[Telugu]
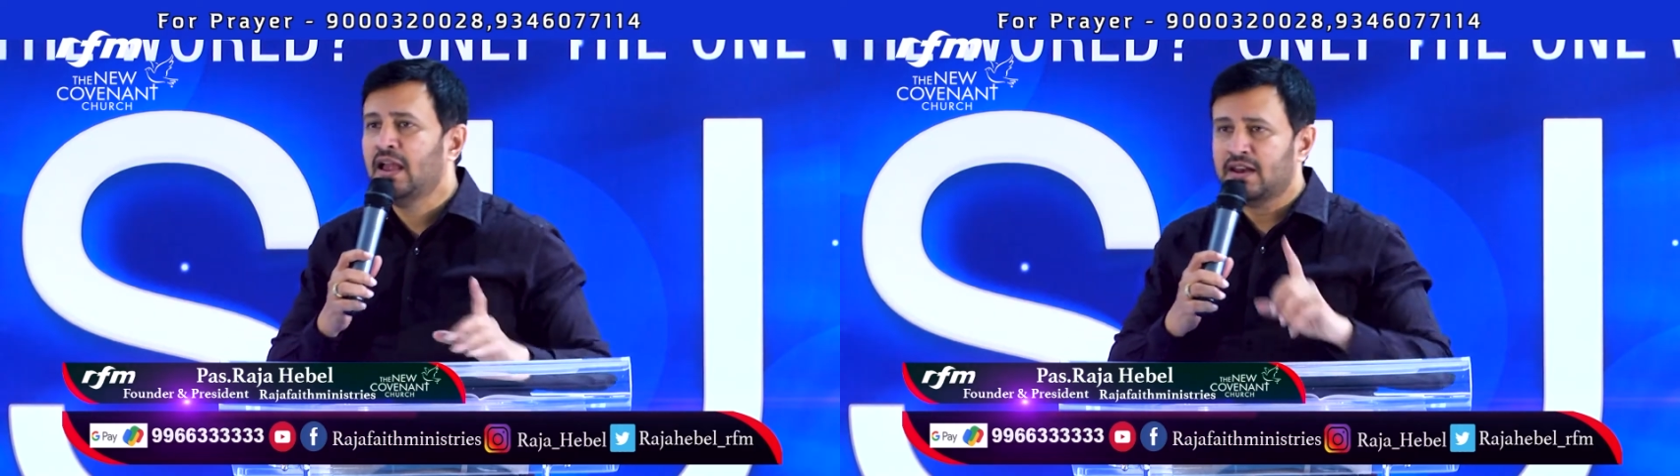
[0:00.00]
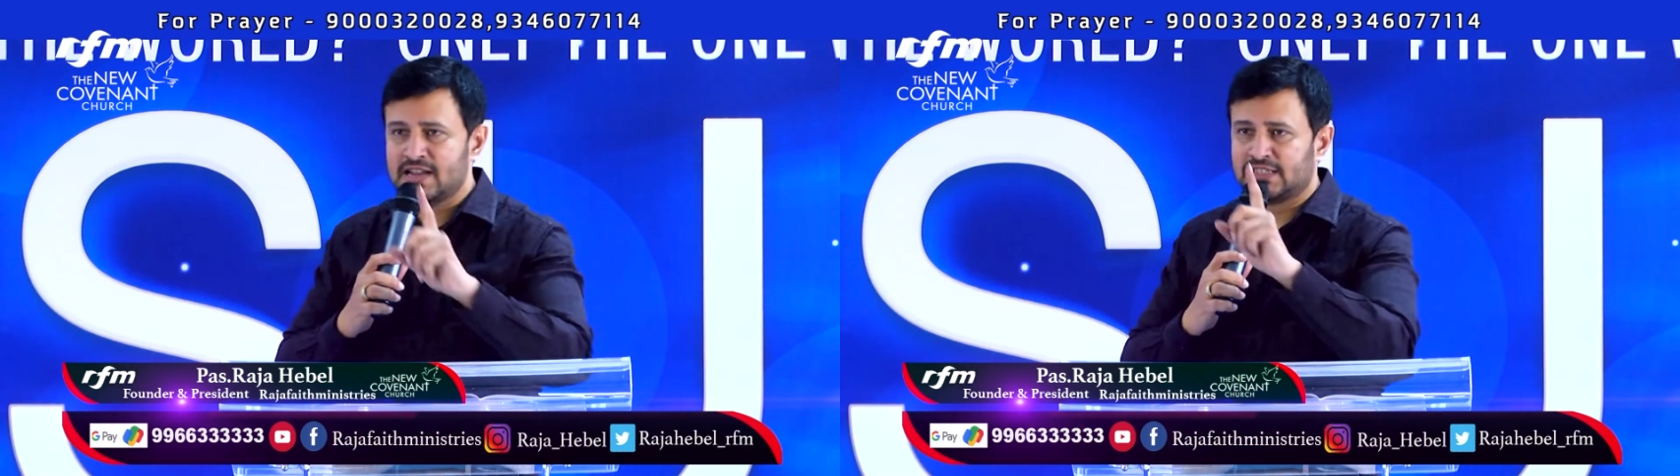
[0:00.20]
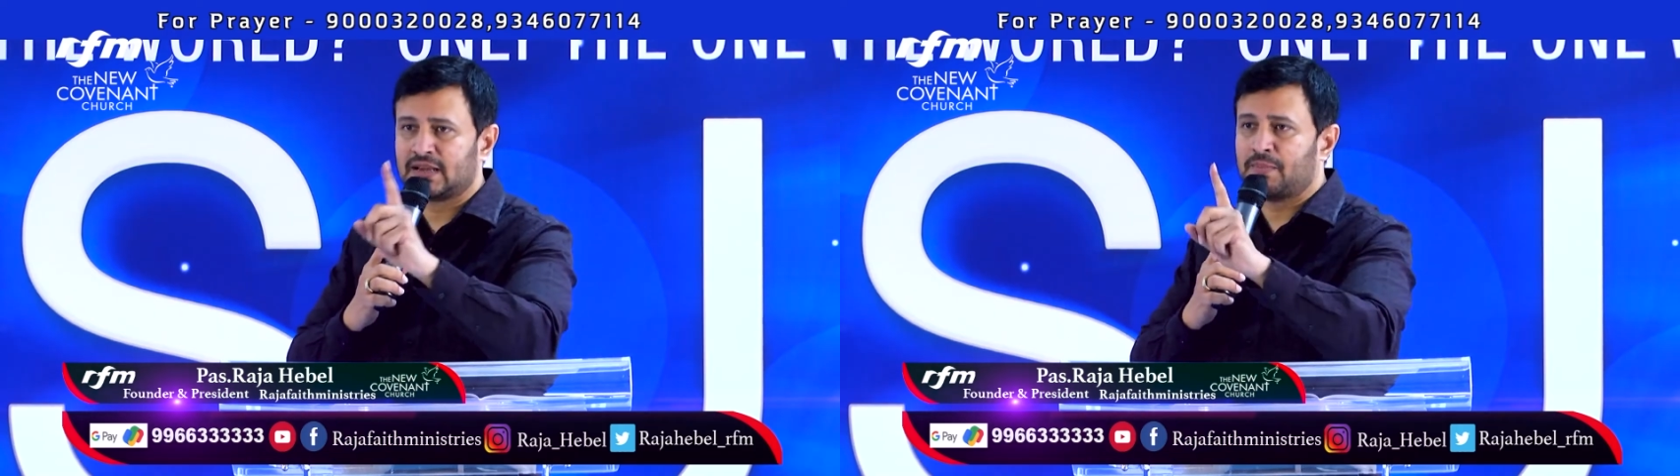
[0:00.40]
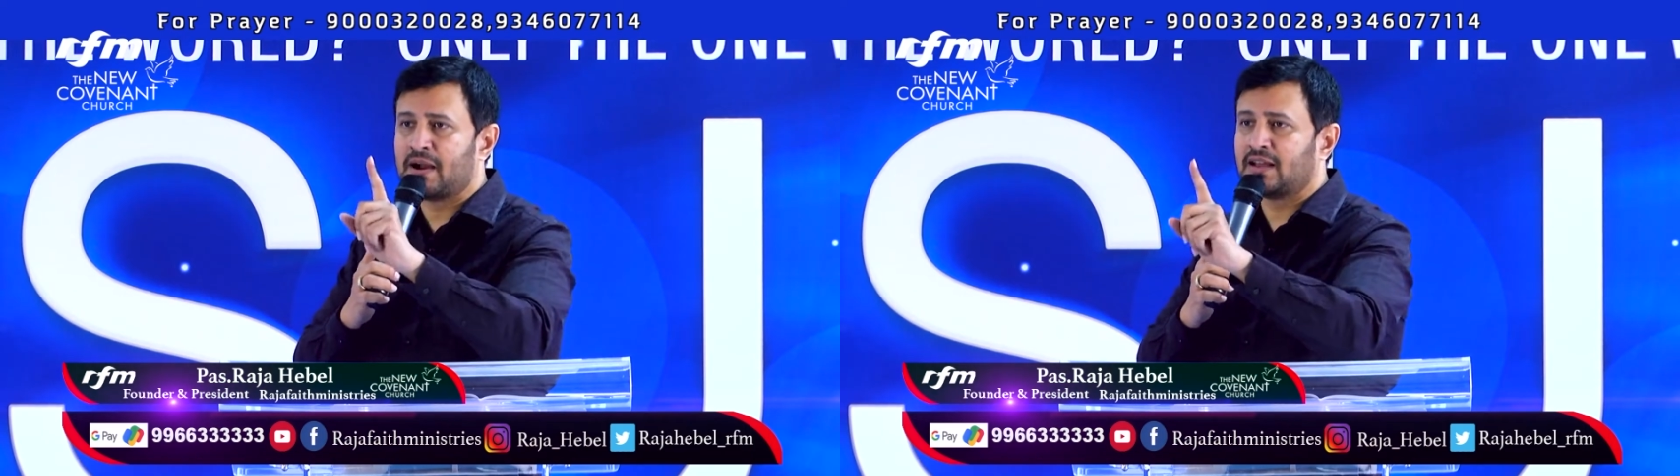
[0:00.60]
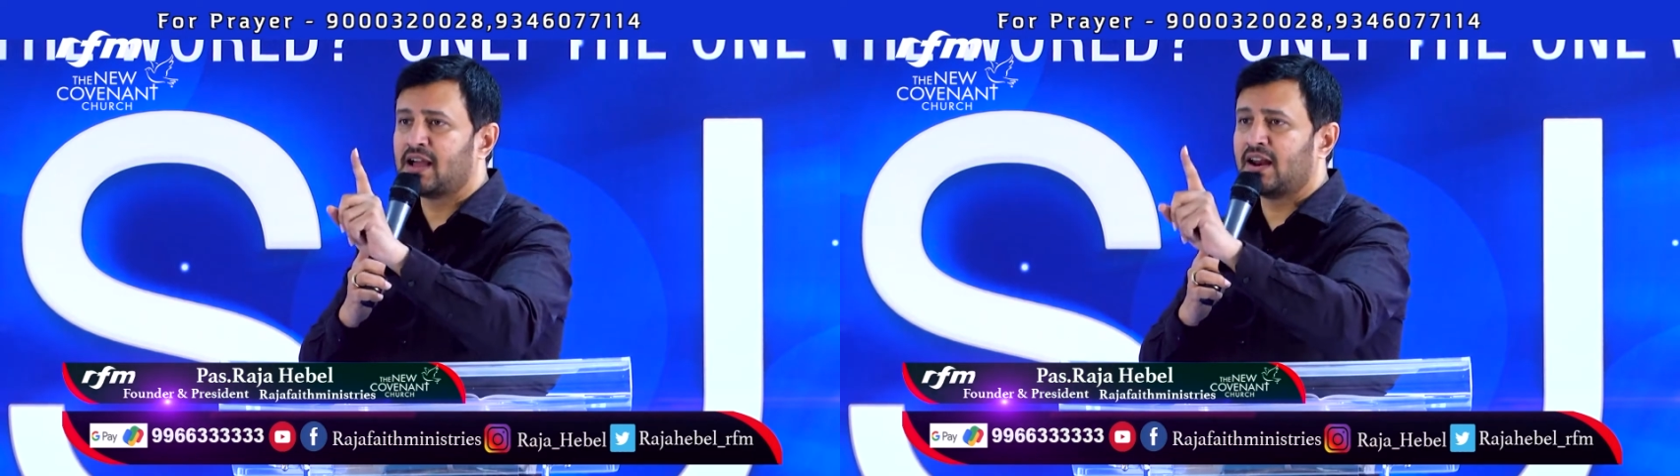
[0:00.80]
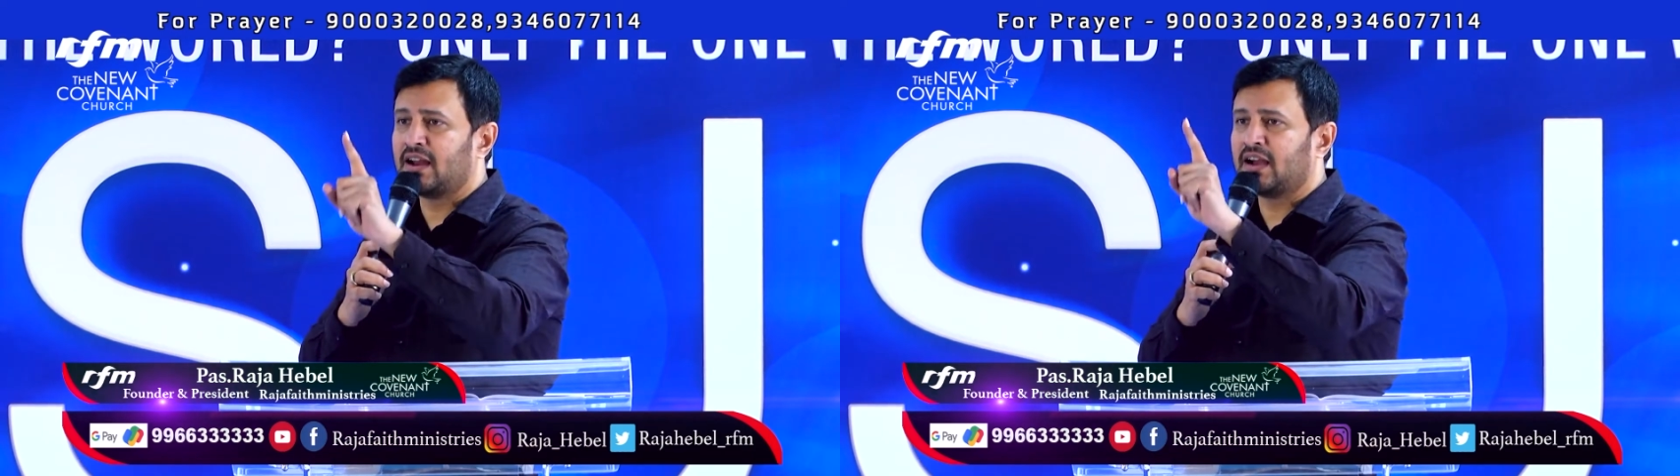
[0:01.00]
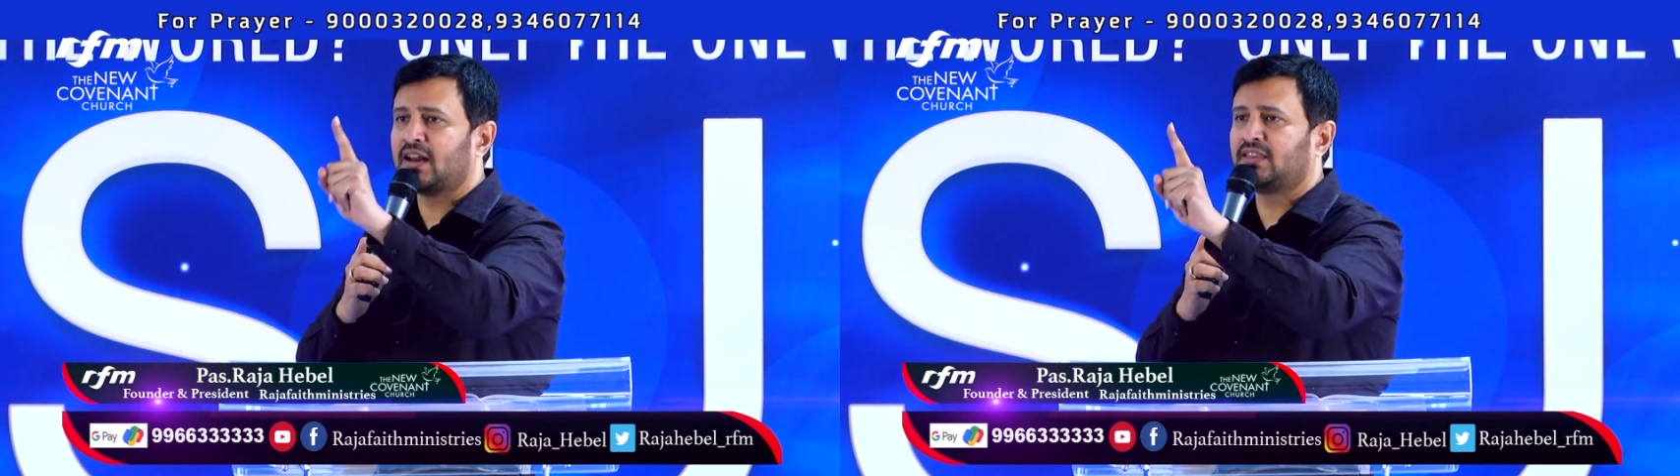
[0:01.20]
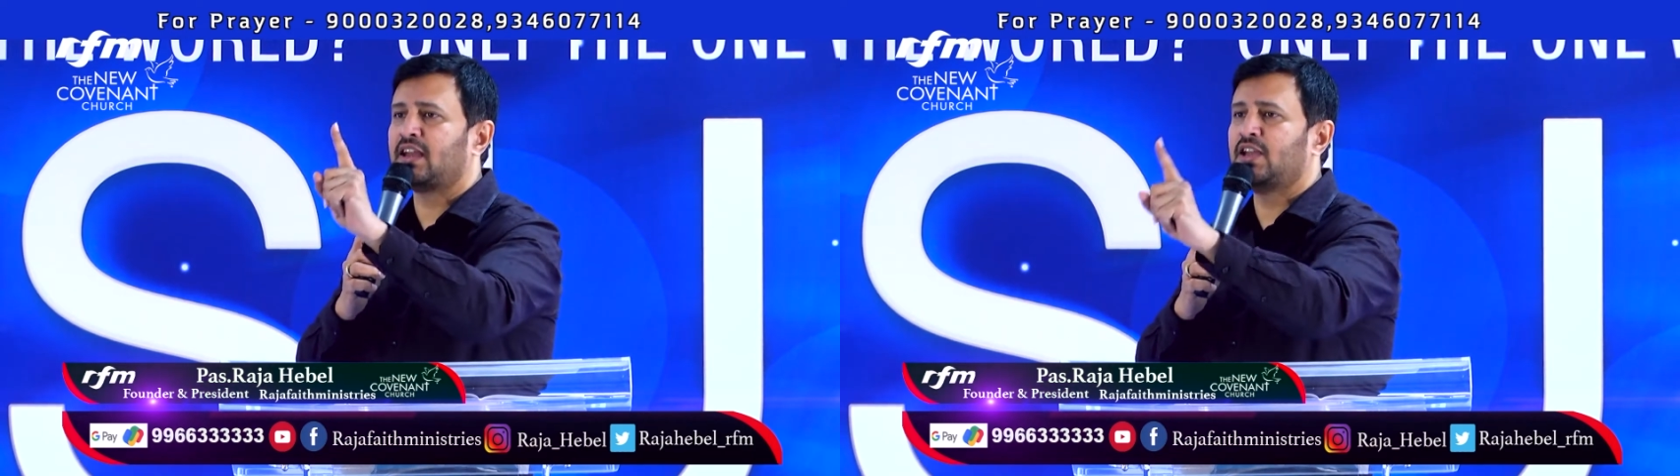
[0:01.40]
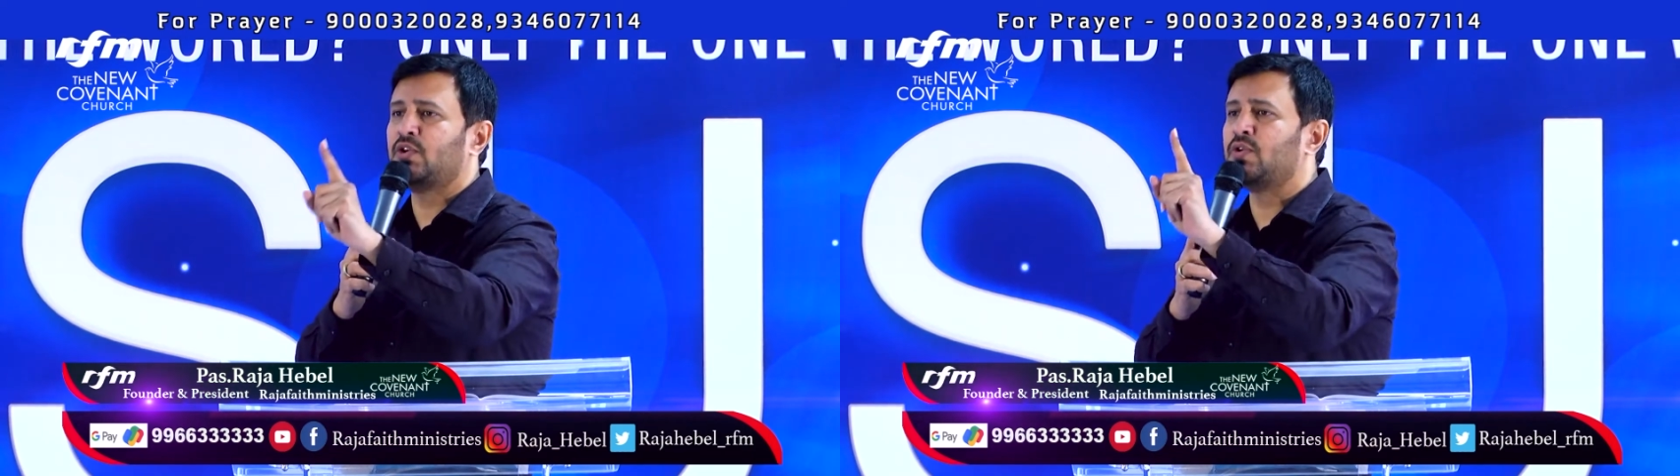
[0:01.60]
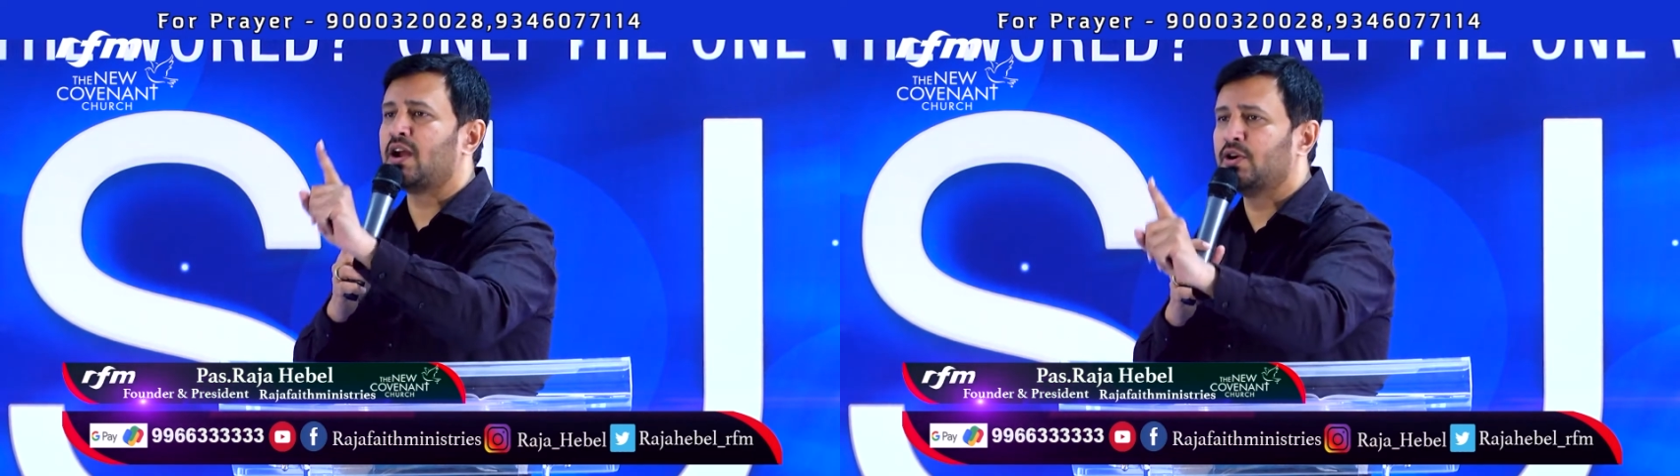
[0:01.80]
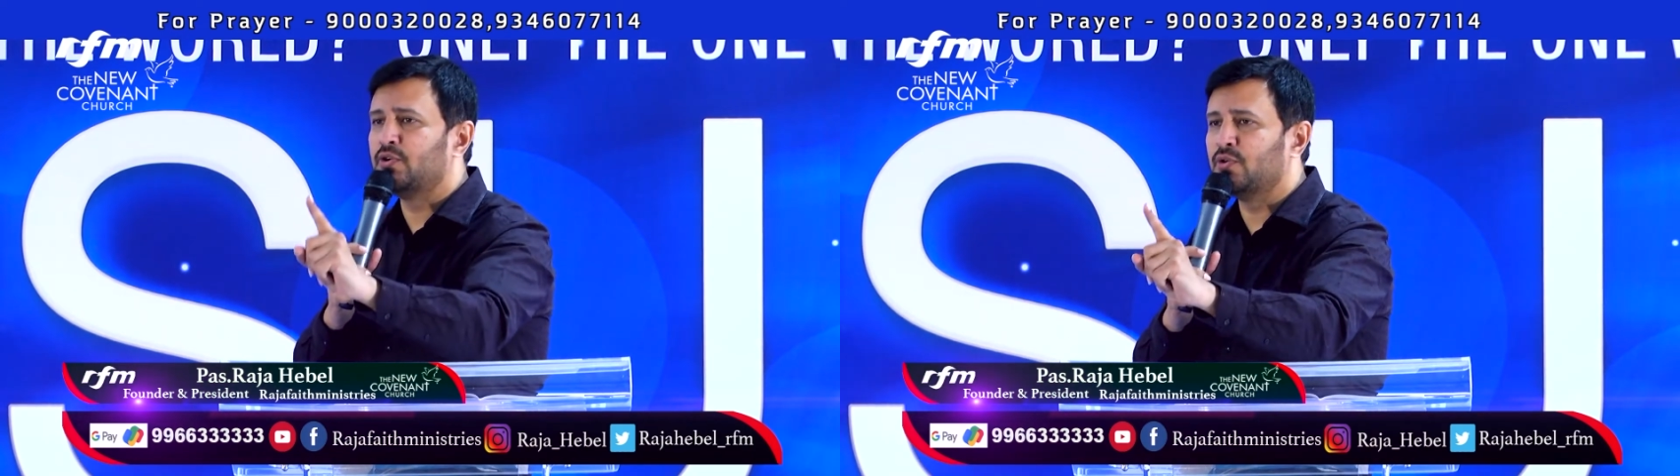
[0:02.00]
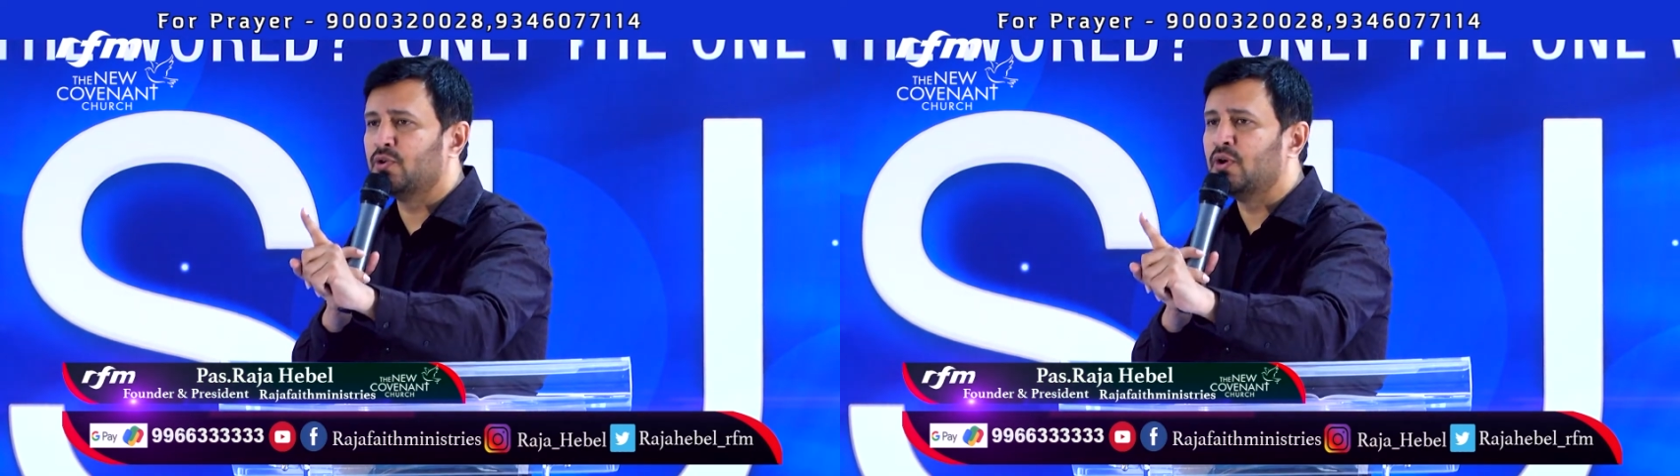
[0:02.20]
నీ సమాధానకర్త అయి ఉన్నాడు